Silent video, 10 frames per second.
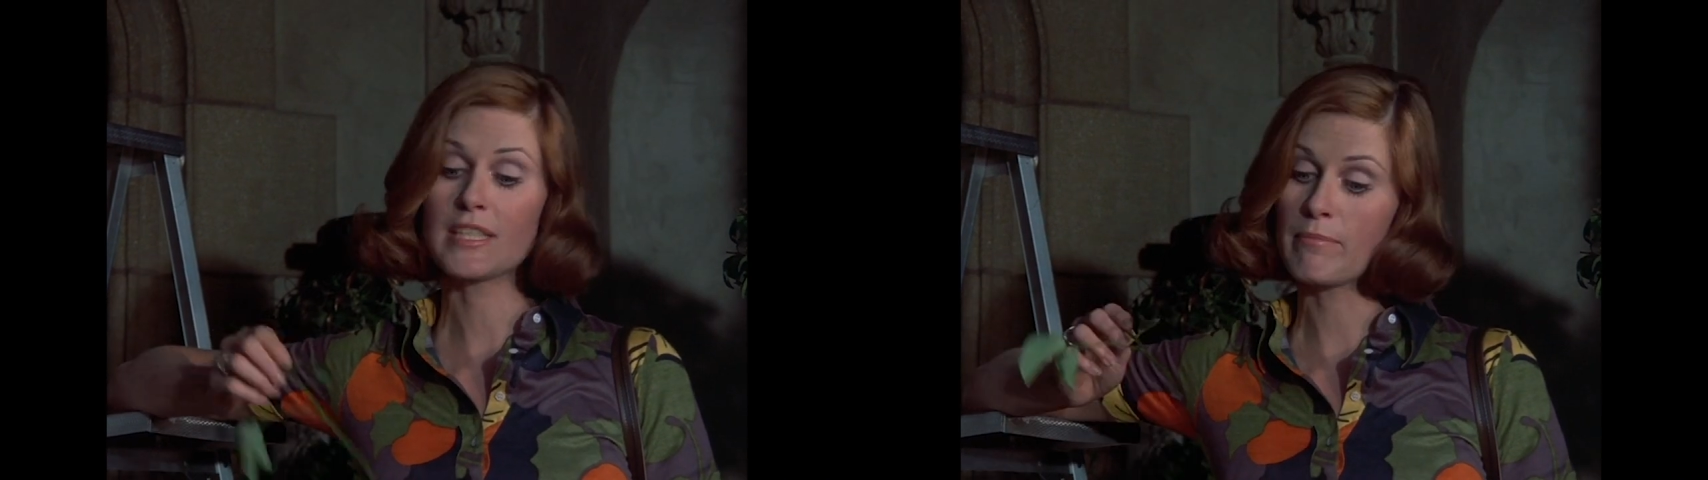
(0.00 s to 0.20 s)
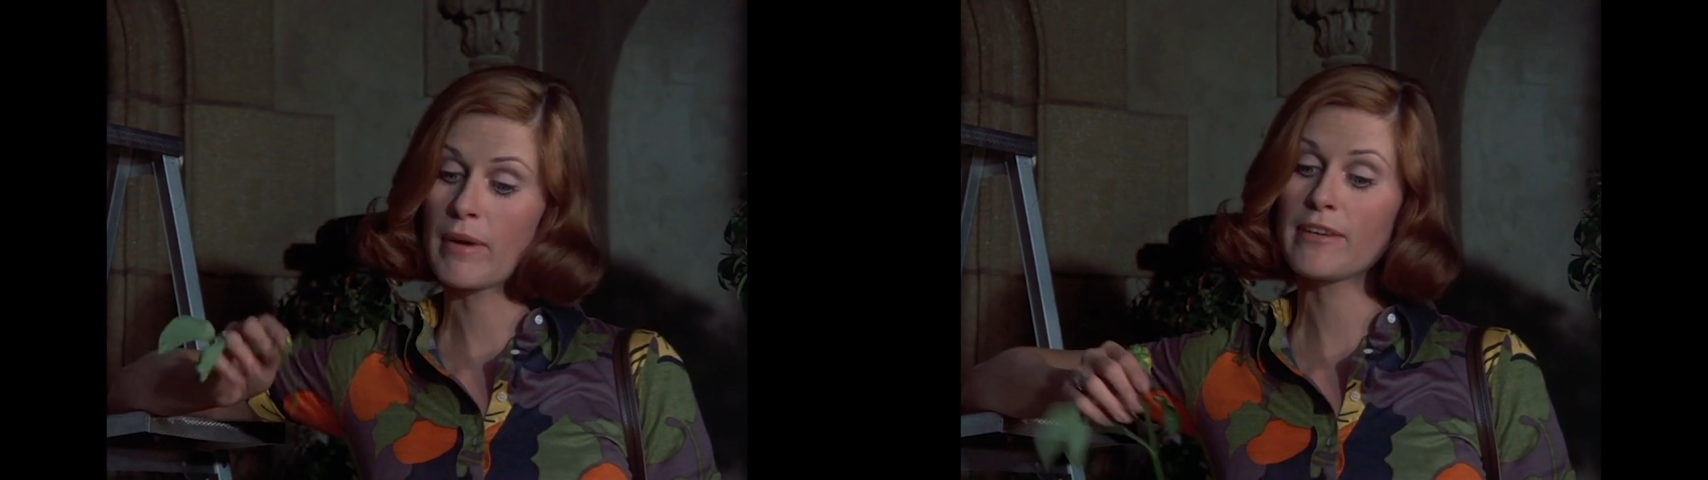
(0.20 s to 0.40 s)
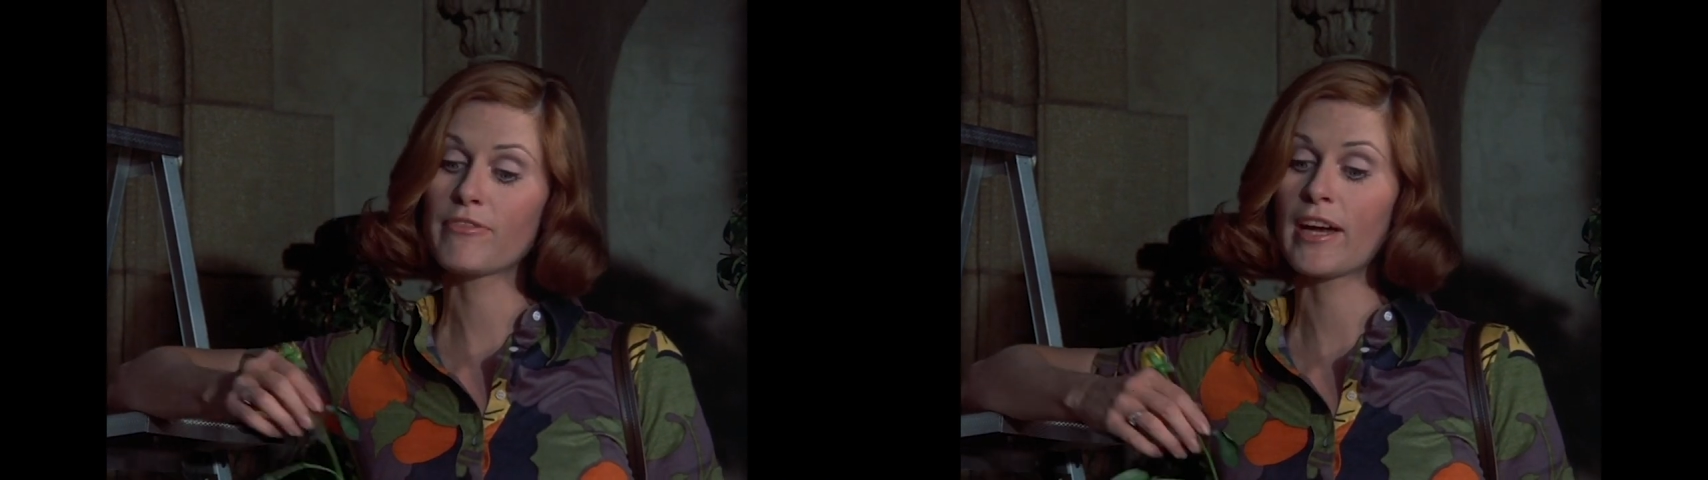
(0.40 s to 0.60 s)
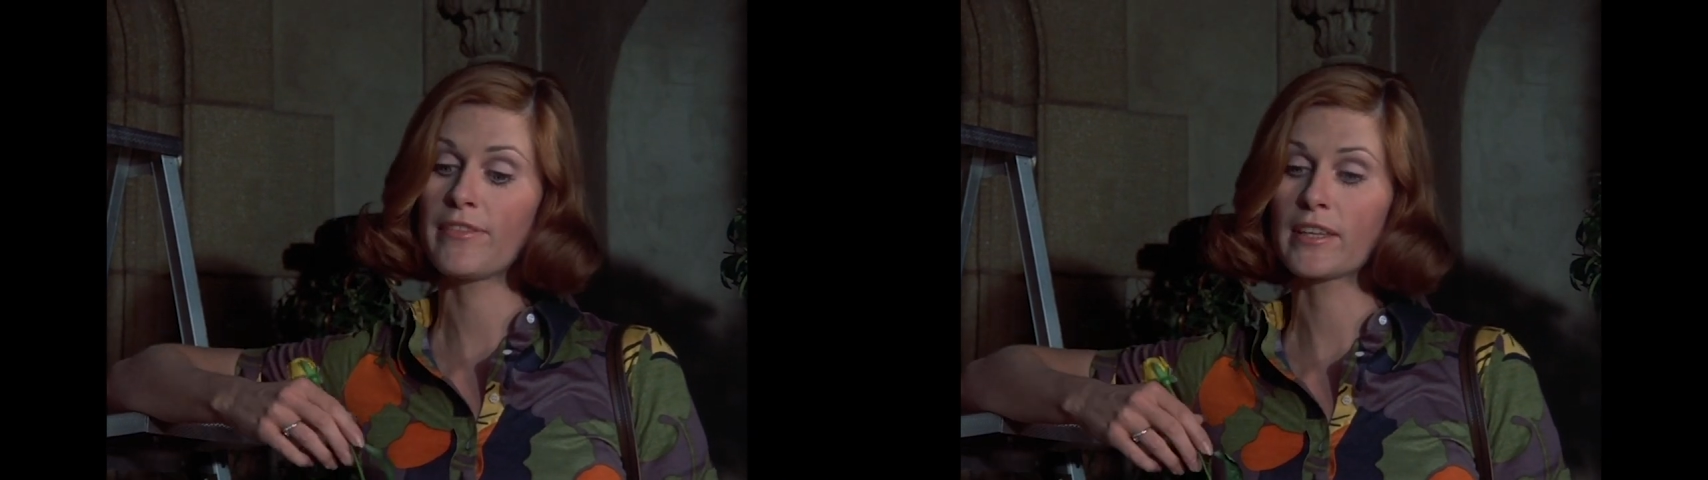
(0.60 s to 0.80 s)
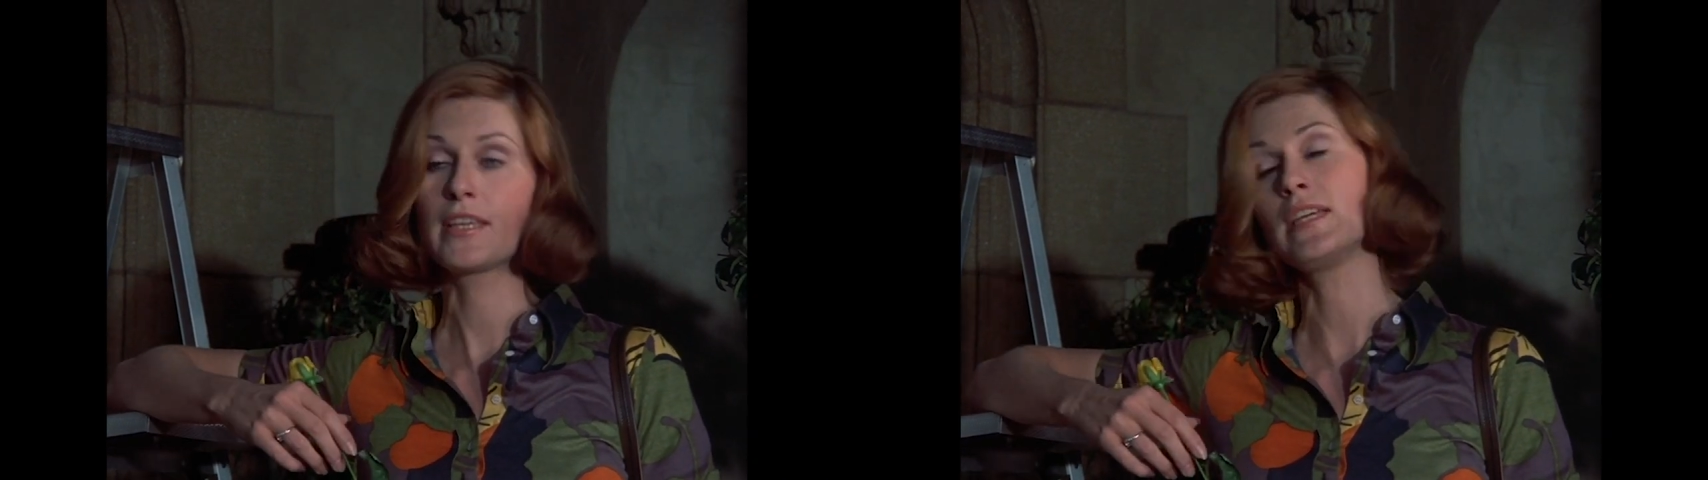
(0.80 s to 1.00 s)
Schloss und schon
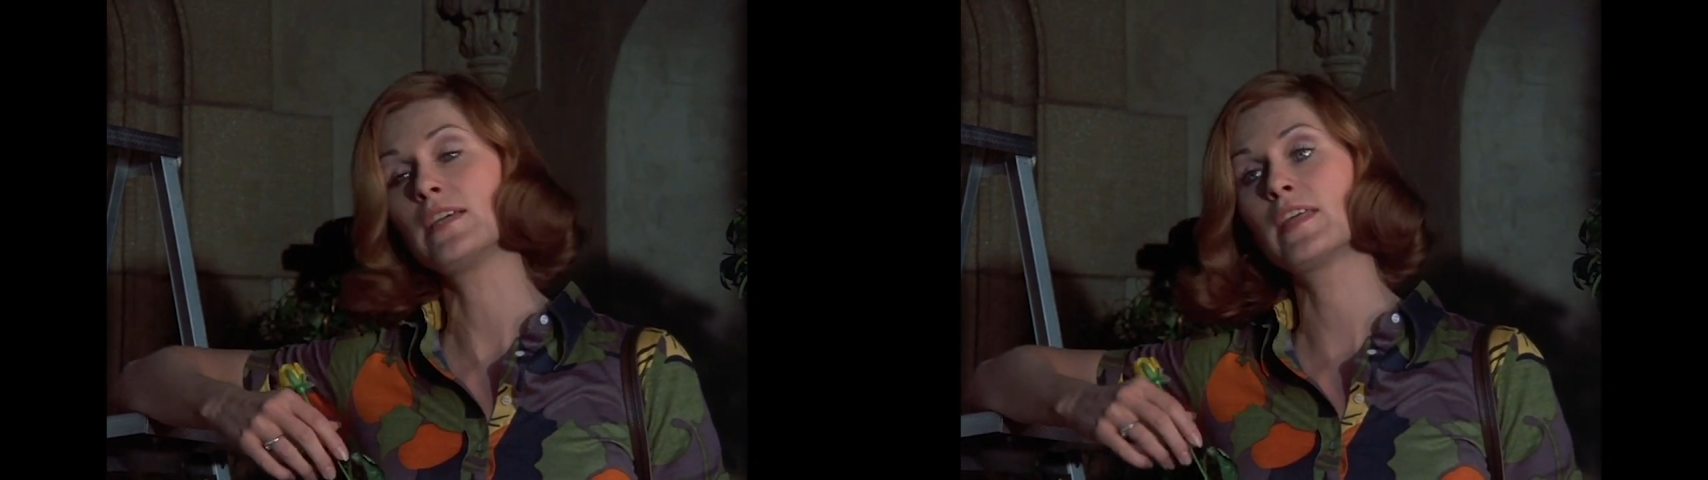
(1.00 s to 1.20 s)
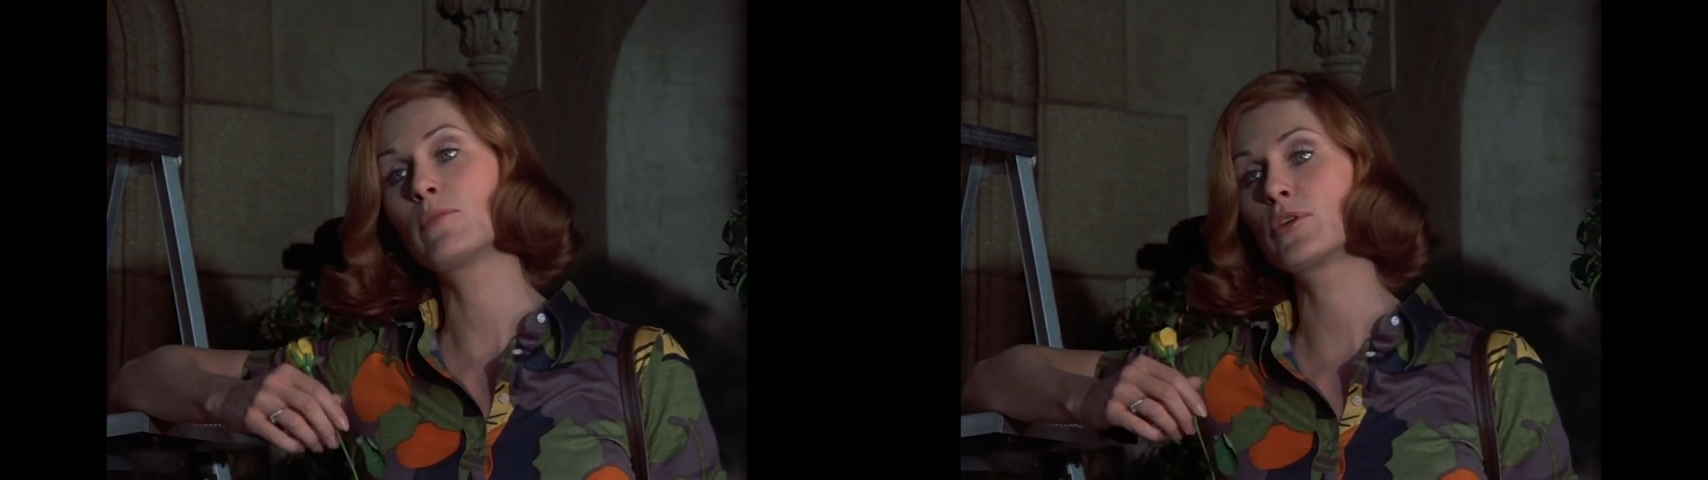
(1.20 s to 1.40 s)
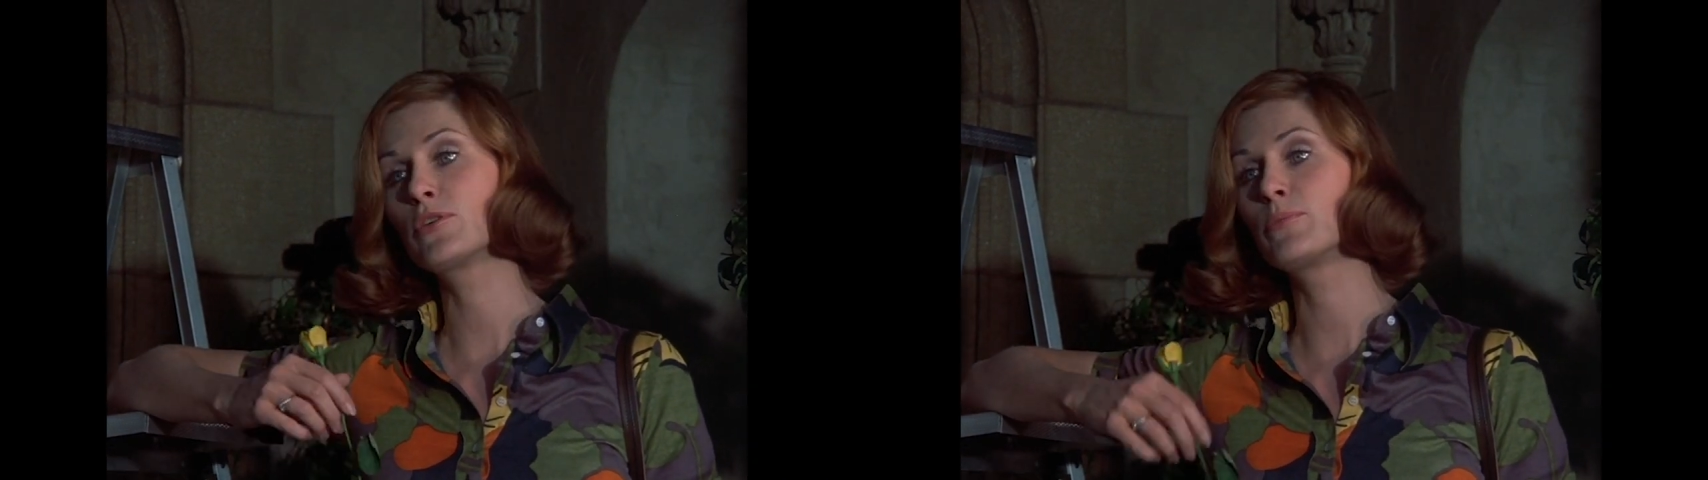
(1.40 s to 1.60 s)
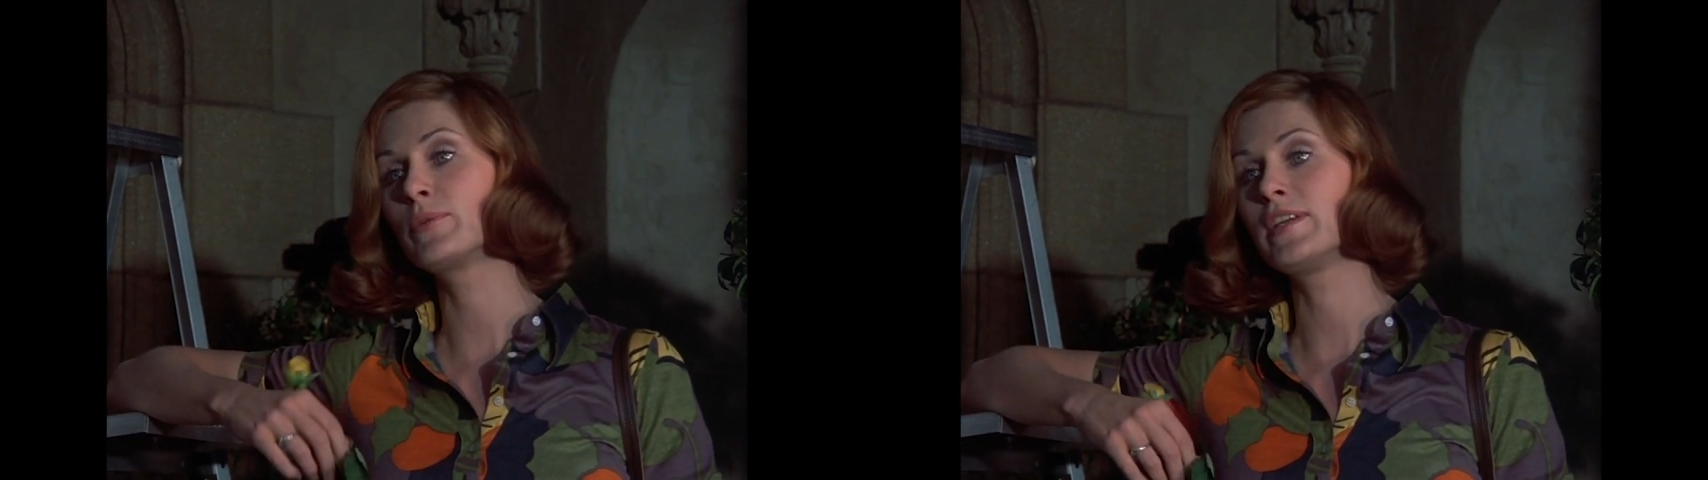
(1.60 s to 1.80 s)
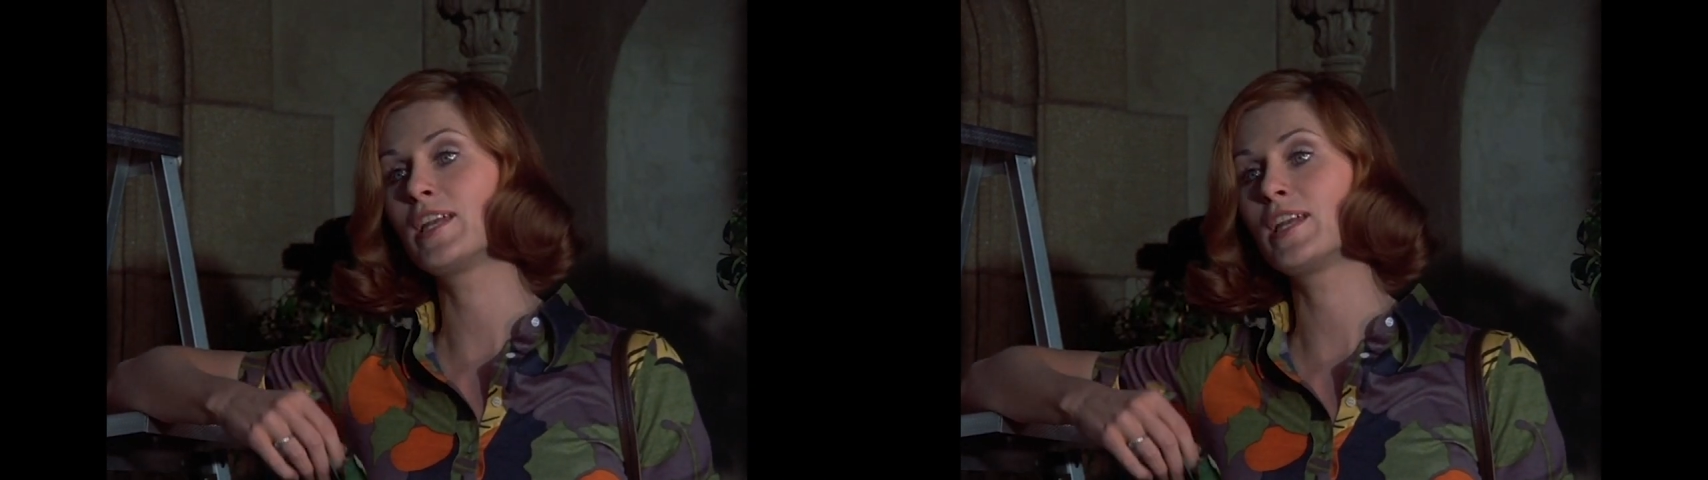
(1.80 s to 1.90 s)
ist die Alarmanlage außer